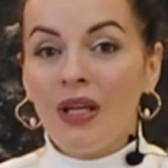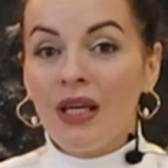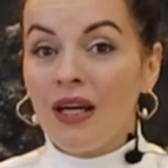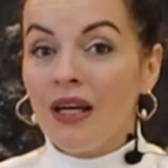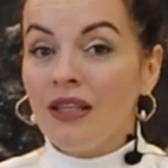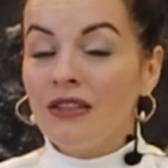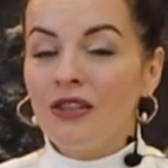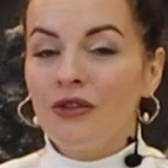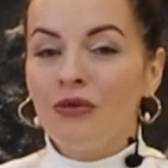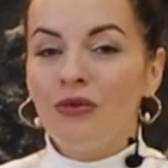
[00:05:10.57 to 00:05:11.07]

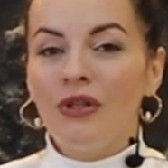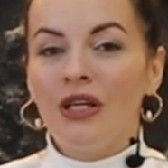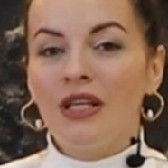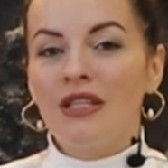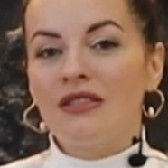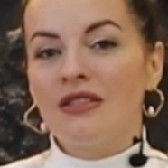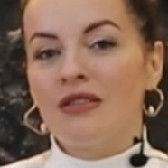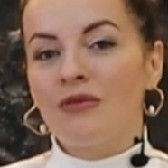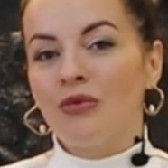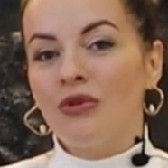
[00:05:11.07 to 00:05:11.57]
Как-то
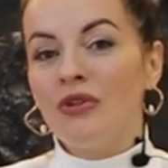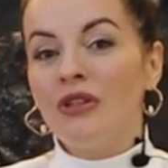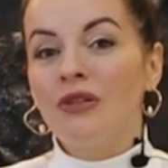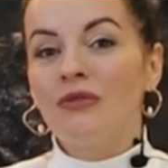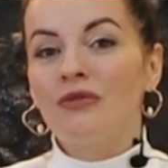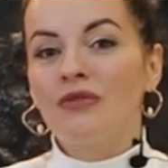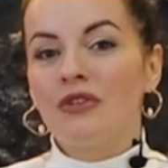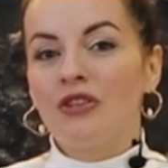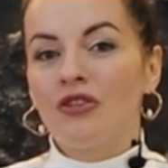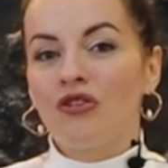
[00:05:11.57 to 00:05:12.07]
гуляя с
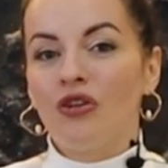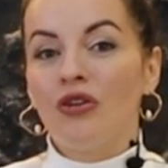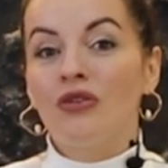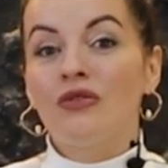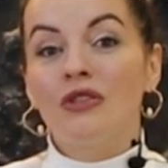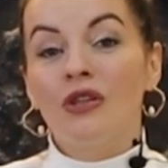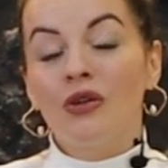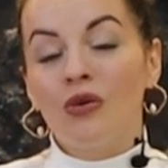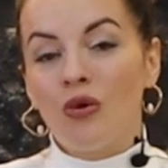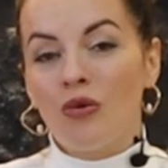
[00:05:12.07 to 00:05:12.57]
ребенком, встречаю
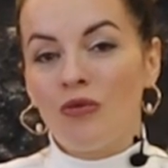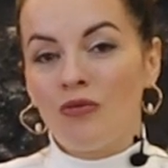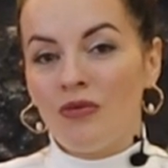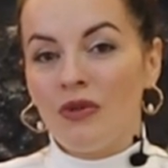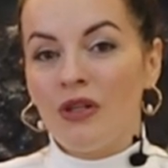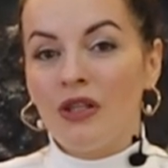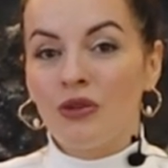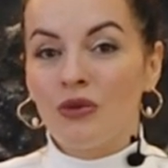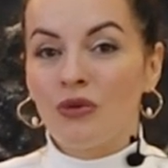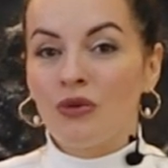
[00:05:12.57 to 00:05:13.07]

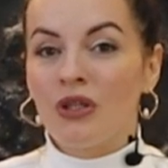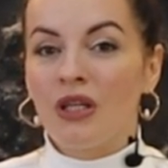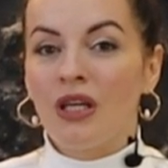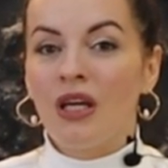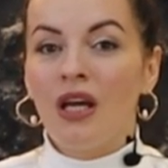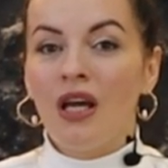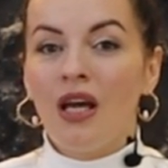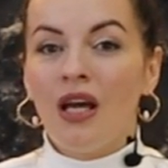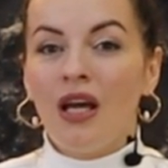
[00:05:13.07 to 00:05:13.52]
знакомого, который